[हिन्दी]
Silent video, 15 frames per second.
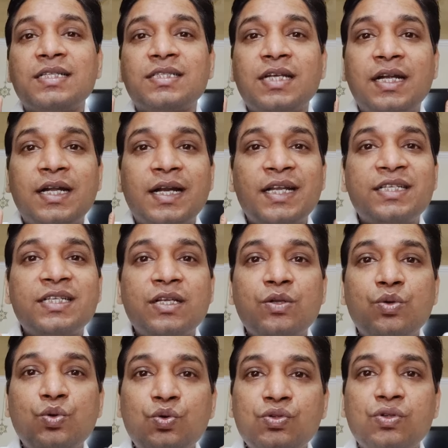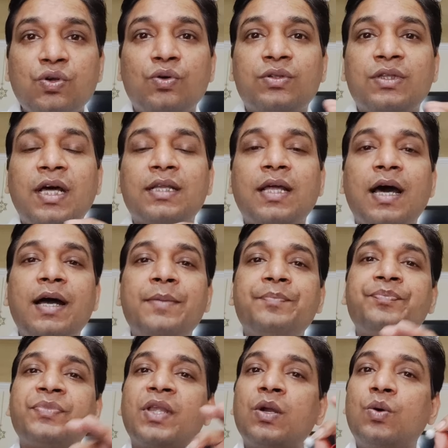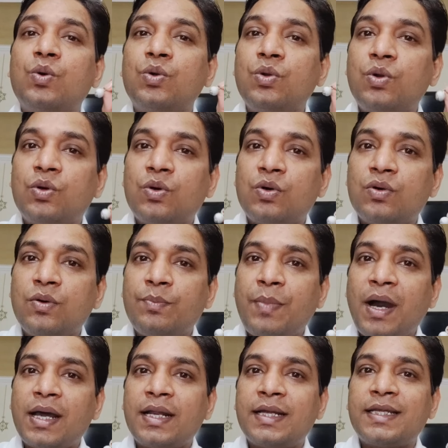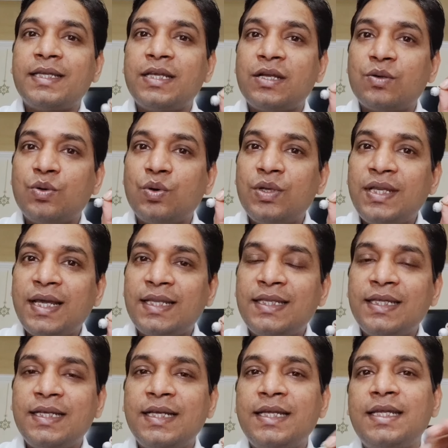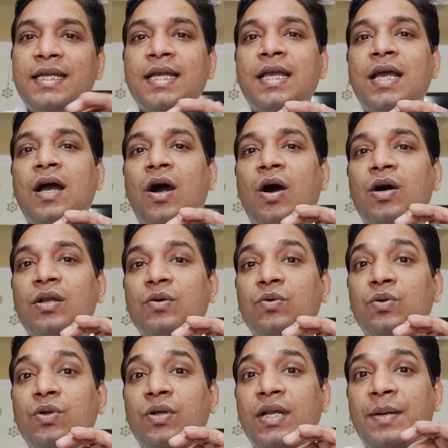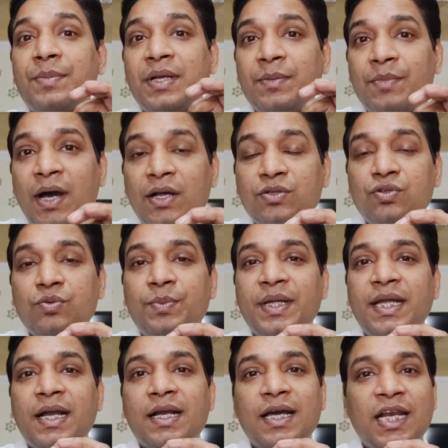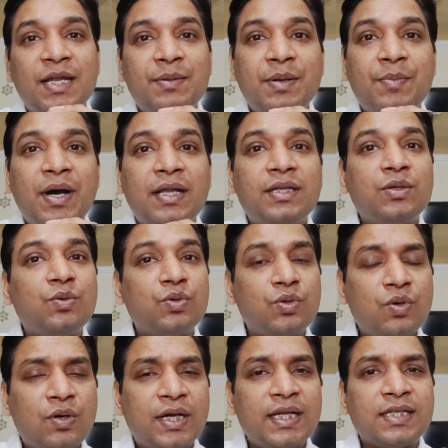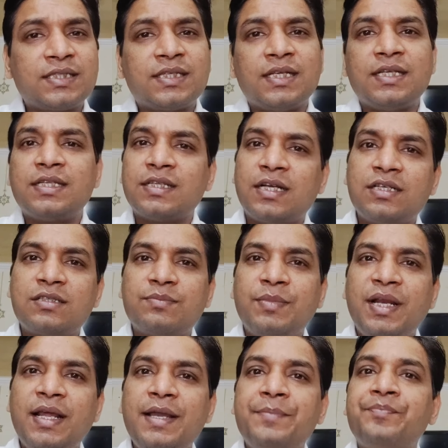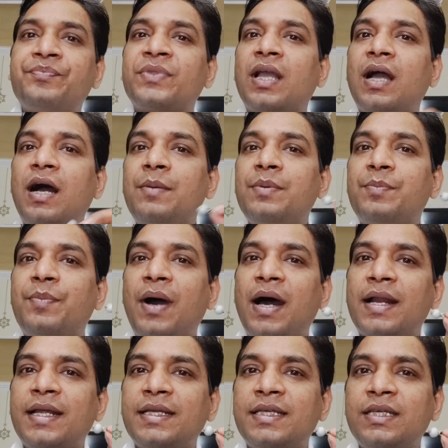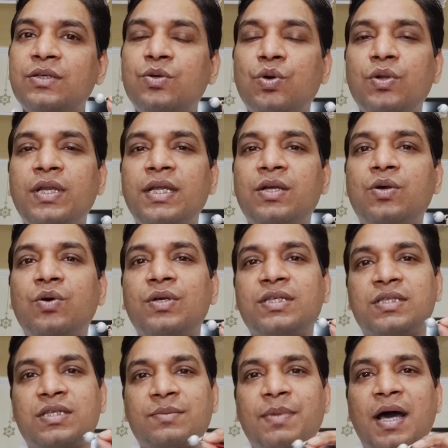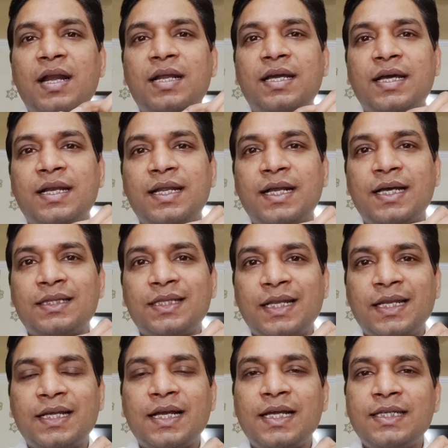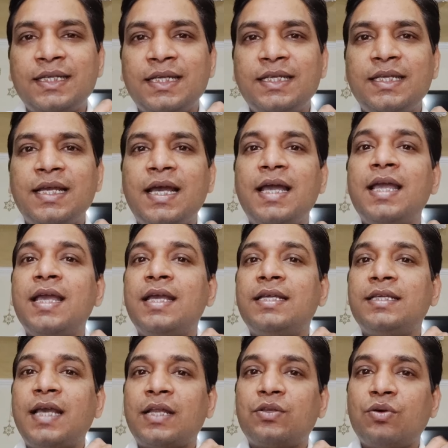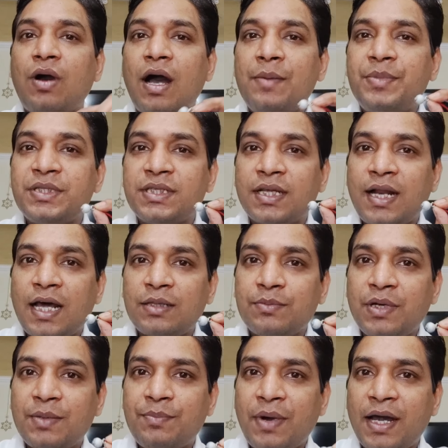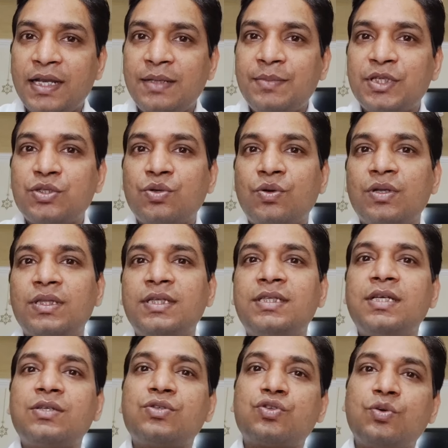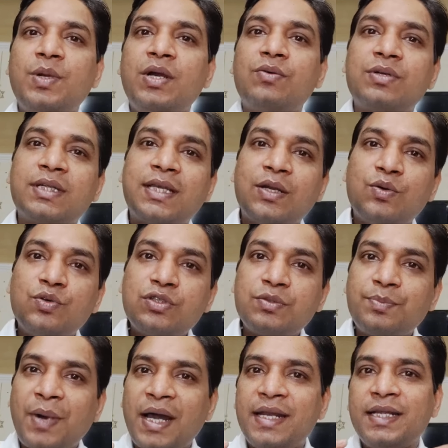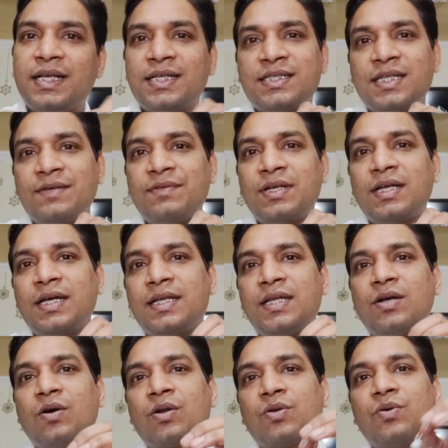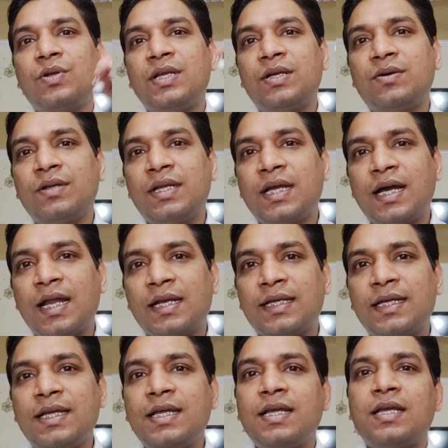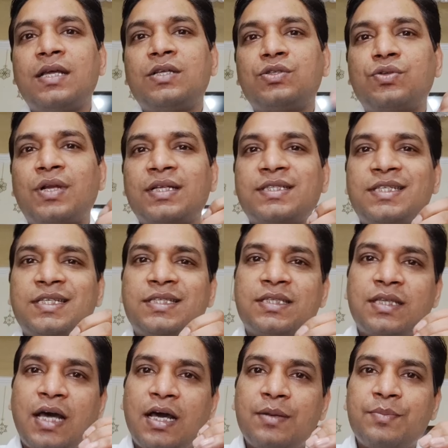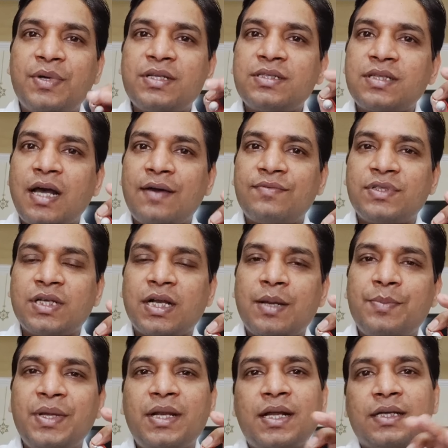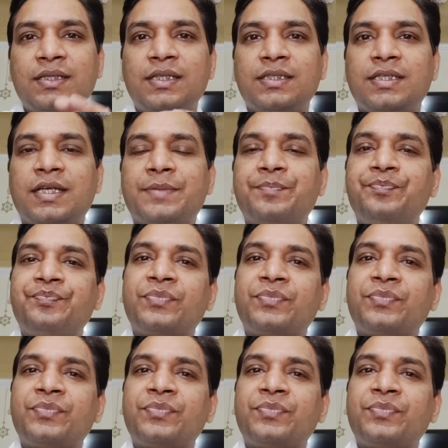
कंसनट्रेशन लूज़ होता था उन लोगों को पारे की ये गोलियाँ दी गई और उन्होंने अपने बाजू पे या गले में बांधी उनको कई अच्छे रिजल्ट्स मिले अब पारे की गोली को इस्तेमाल करने का तरीका यही है या तो आप इसे रात भर पानी में छोड़ दीजिए सुबह उठ के उस पानी का सेवन करिए और गोली को निकाल के सुरक्षित स्थान पर साफ जगह पर रख दीजिए